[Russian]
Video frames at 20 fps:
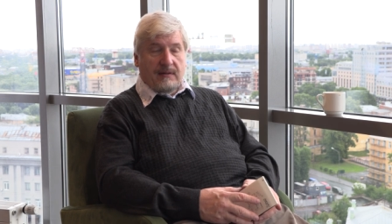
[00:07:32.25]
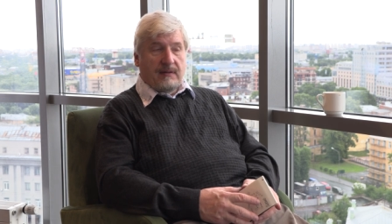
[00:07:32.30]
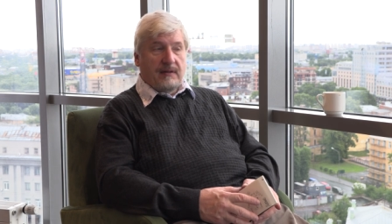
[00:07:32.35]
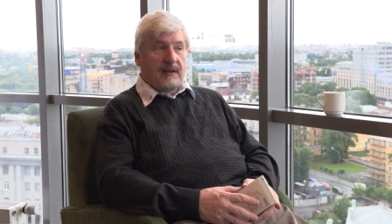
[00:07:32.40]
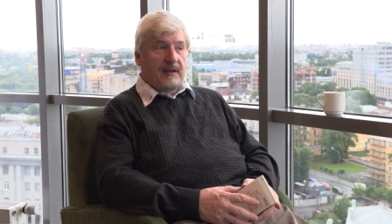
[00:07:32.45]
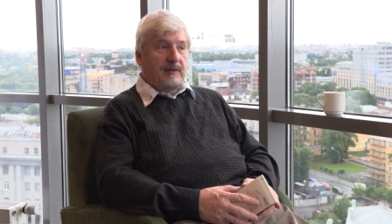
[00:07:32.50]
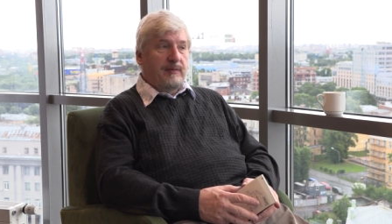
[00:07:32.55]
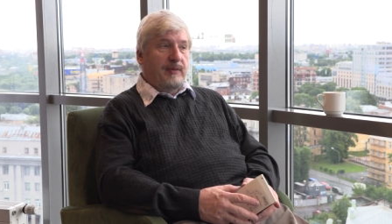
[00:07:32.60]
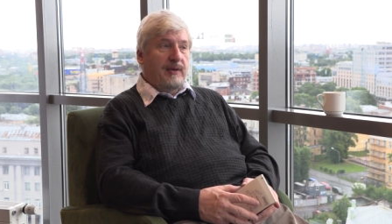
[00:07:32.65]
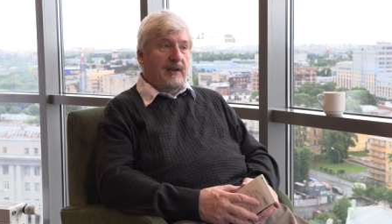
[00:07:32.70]

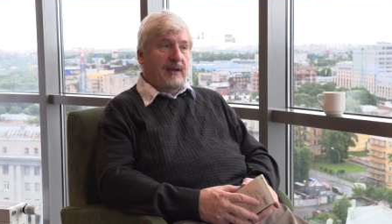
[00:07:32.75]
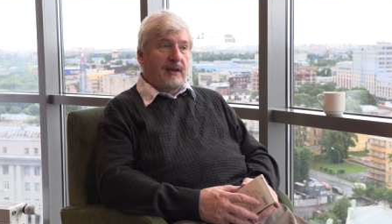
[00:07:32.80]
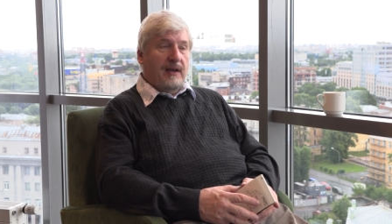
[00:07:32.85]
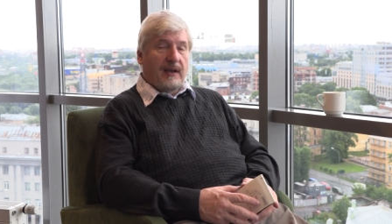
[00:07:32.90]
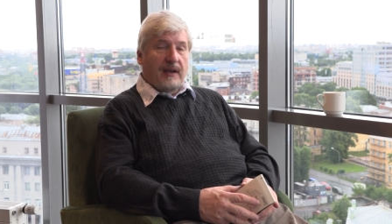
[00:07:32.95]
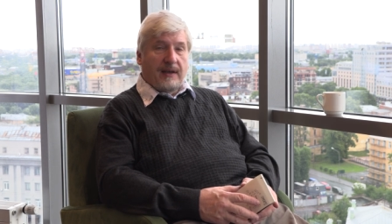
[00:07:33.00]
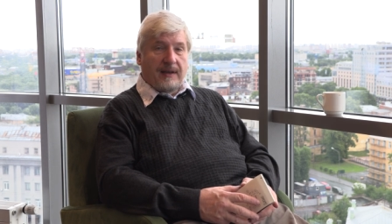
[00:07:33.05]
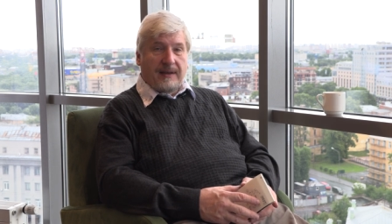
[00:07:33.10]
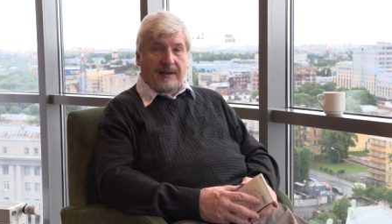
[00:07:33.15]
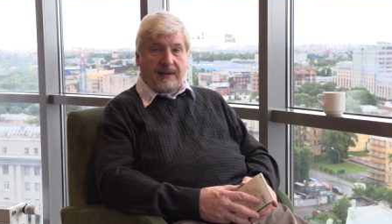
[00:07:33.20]

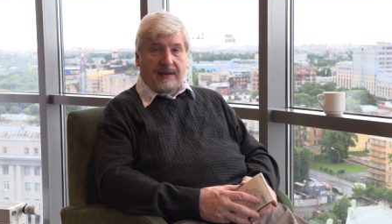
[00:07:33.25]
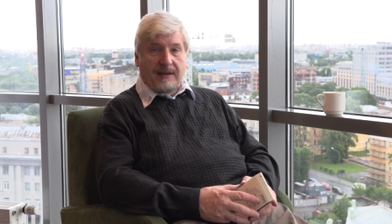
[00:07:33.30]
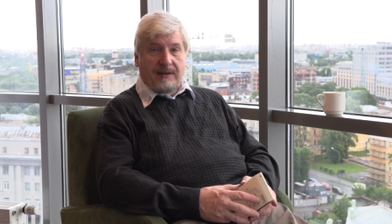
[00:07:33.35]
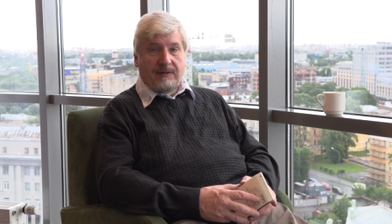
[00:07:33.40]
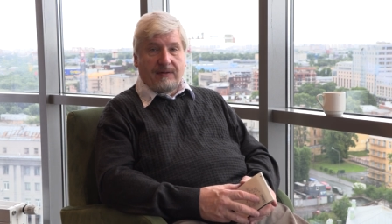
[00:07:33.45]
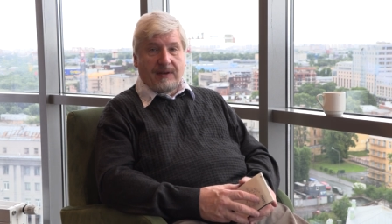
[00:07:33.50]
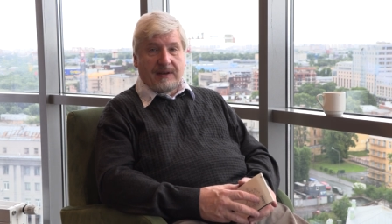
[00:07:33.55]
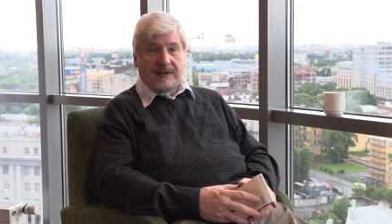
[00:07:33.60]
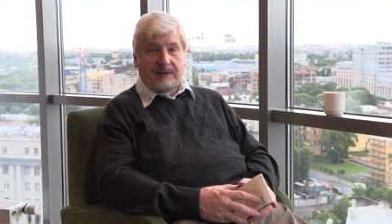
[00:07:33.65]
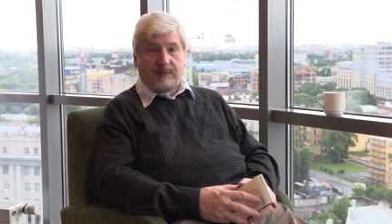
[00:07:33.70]
отбирая и
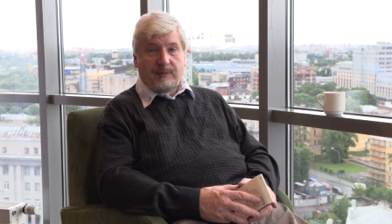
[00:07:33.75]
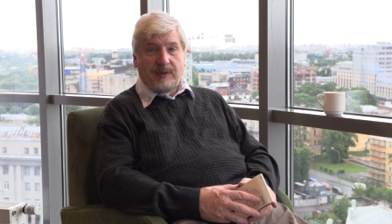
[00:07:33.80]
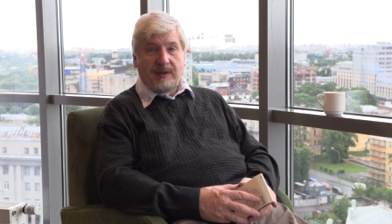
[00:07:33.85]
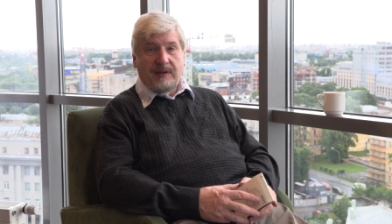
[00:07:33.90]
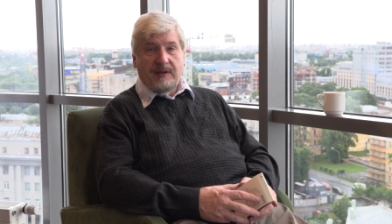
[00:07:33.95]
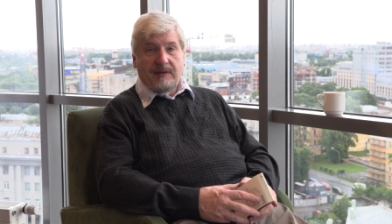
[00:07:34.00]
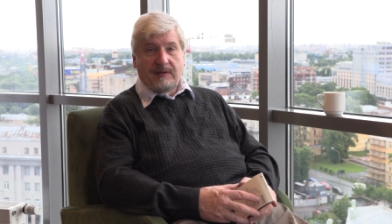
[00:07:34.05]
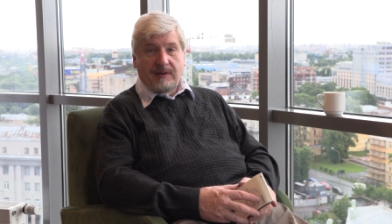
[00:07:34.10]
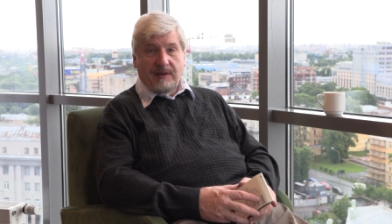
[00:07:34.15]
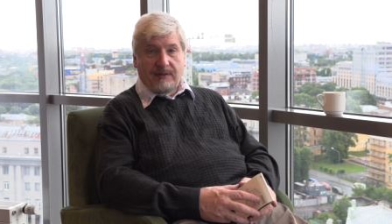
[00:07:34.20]

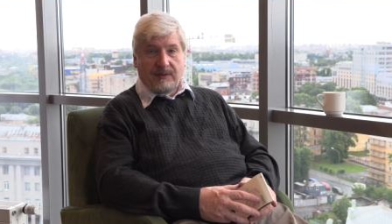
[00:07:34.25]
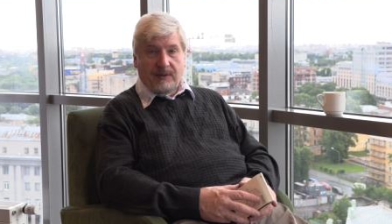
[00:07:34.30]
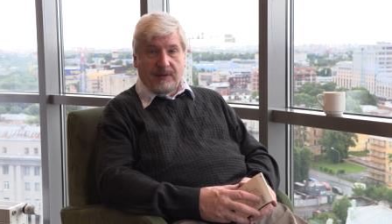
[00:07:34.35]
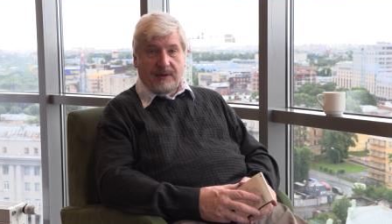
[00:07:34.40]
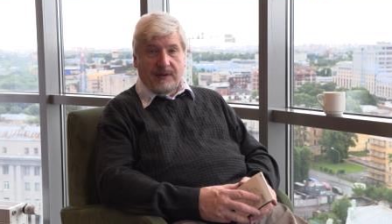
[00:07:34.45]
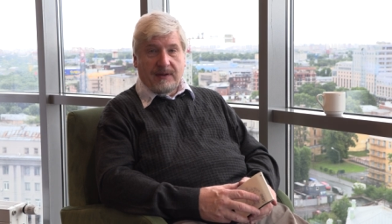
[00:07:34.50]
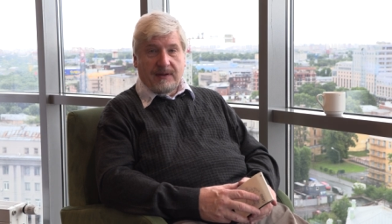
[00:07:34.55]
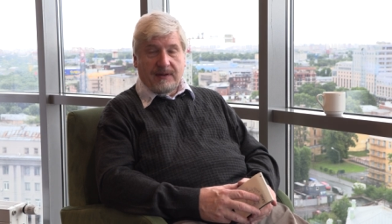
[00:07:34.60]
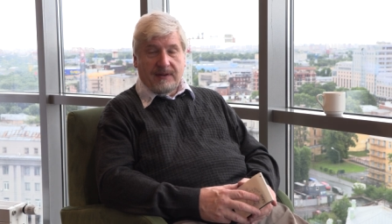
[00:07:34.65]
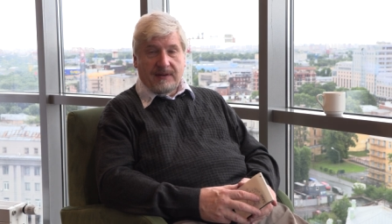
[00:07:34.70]
воспитывая
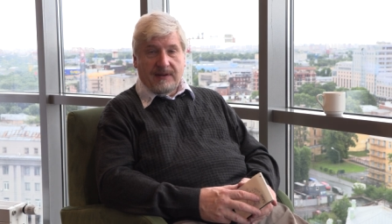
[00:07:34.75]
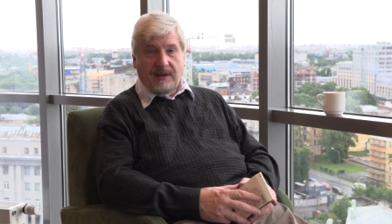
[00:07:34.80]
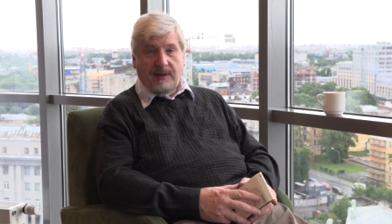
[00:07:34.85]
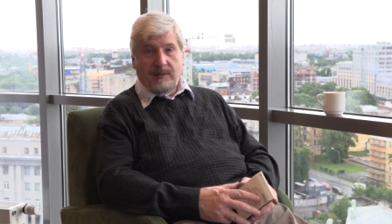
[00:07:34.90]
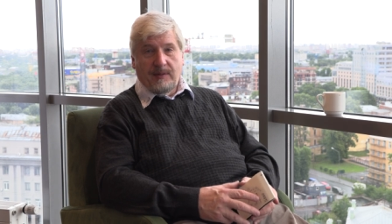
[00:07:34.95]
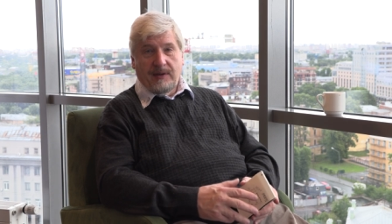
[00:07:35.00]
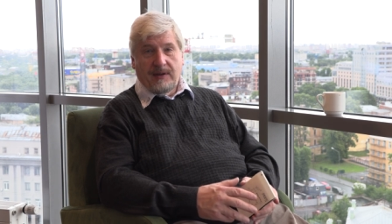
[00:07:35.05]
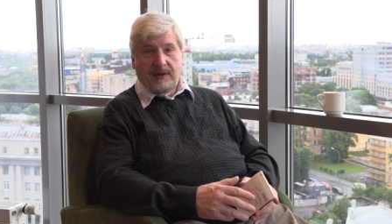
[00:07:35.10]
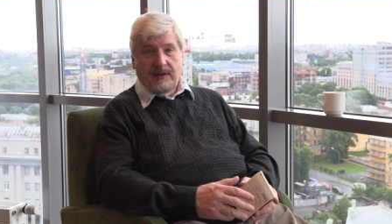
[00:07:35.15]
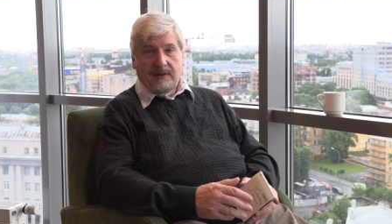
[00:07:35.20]
вот этих
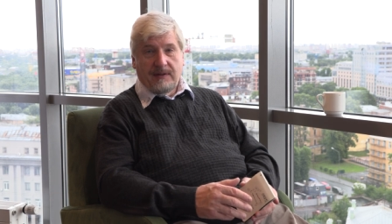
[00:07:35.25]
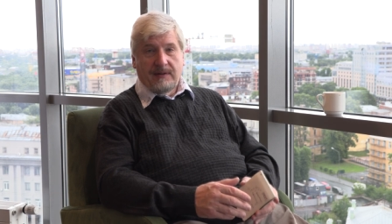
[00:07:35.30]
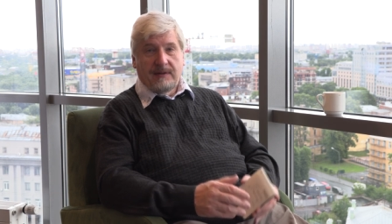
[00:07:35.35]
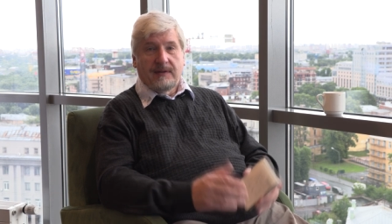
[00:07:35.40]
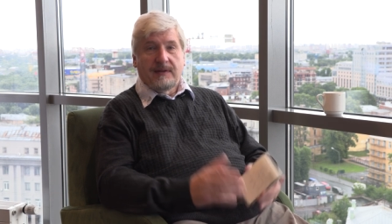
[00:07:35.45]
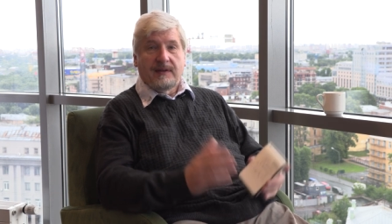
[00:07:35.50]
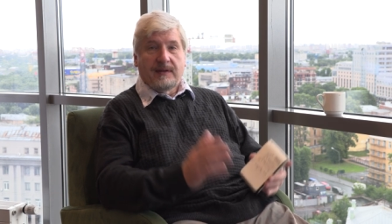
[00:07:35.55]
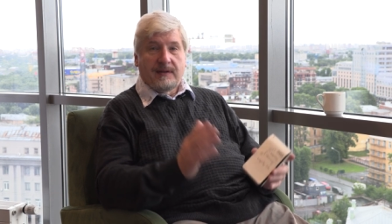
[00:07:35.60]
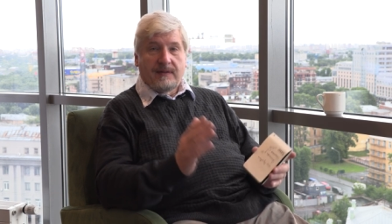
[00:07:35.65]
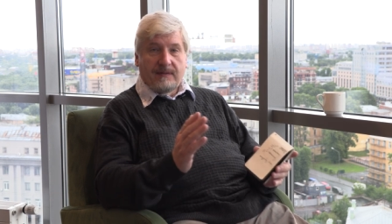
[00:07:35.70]
самых
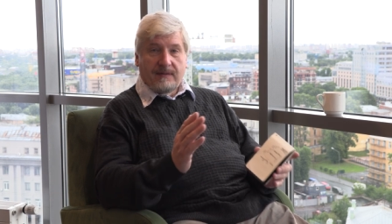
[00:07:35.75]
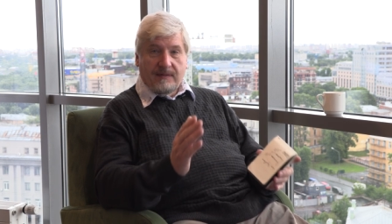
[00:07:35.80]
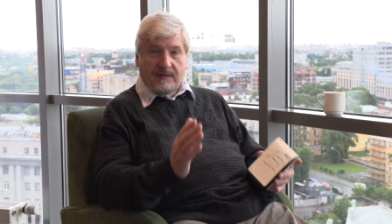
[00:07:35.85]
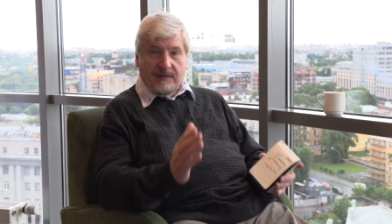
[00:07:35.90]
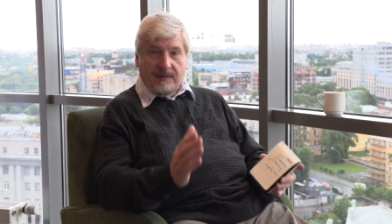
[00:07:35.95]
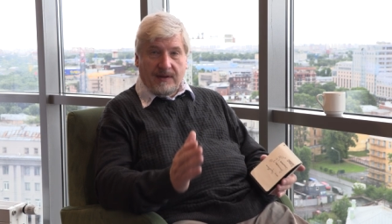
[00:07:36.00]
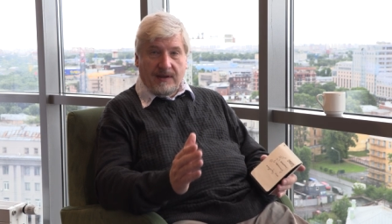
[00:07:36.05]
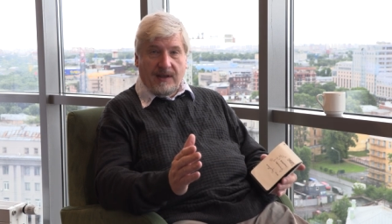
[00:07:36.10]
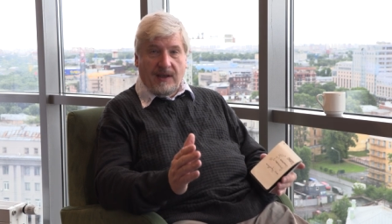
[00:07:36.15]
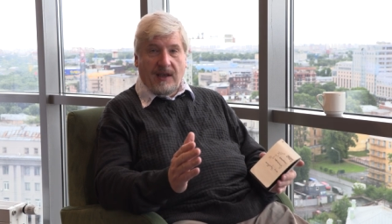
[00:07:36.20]

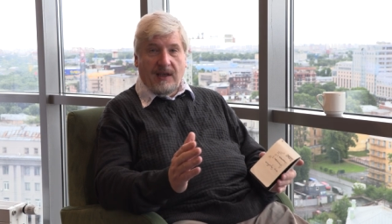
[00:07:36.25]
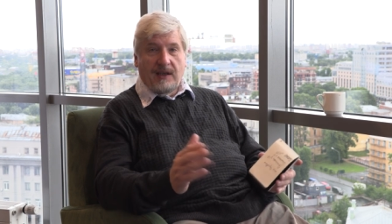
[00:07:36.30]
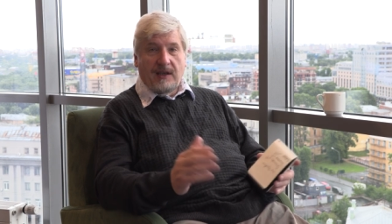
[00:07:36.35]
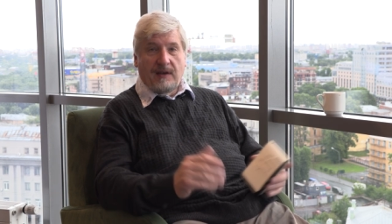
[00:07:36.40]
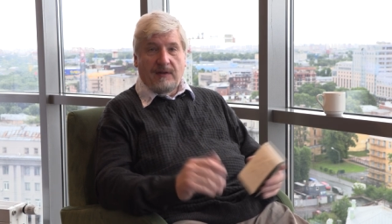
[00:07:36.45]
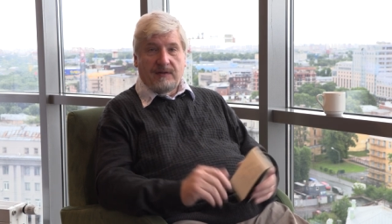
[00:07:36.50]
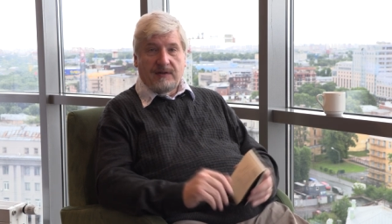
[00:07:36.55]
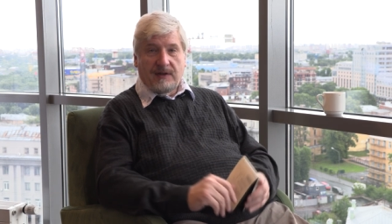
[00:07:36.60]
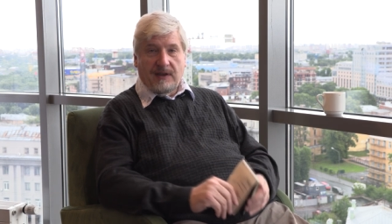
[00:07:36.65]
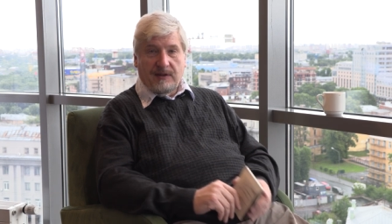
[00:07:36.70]

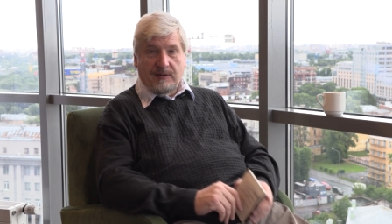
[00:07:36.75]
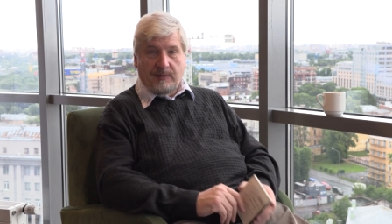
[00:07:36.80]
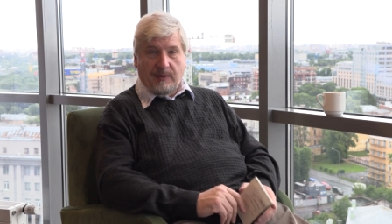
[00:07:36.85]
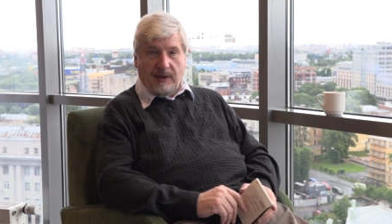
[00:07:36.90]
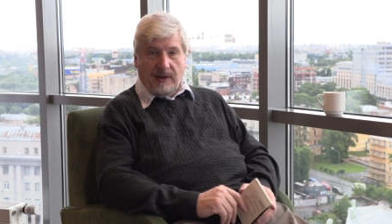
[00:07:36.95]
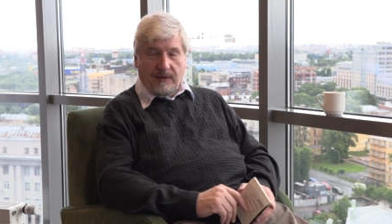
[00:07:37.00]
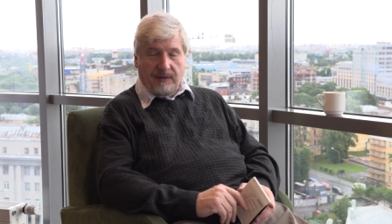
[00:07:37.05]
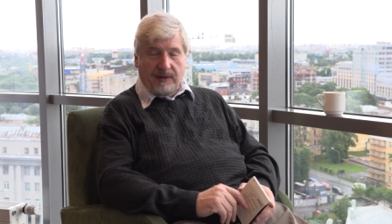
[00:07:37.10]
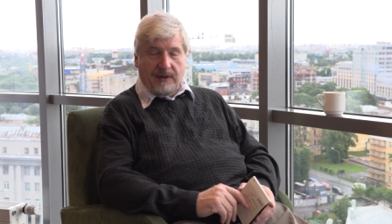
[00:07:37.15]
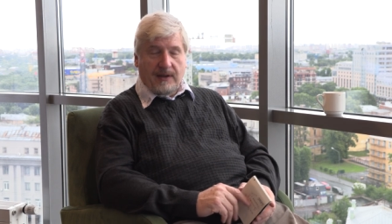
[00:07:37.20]
гениев со
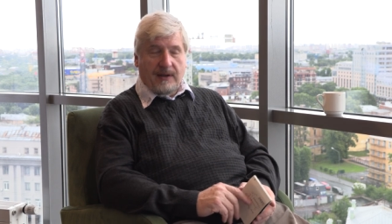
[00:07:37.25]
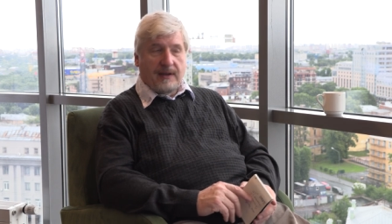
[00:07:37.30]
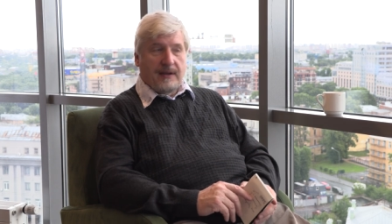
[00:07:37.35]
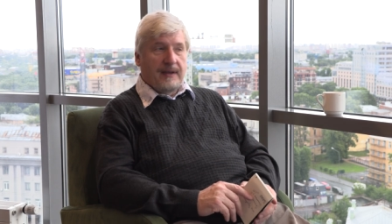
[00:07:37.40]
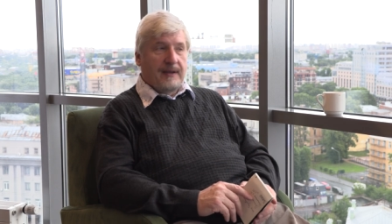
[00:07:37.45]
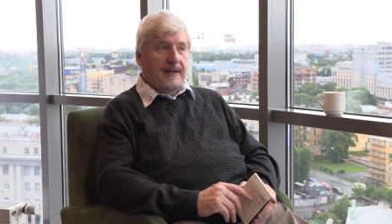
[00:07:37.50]
справкой,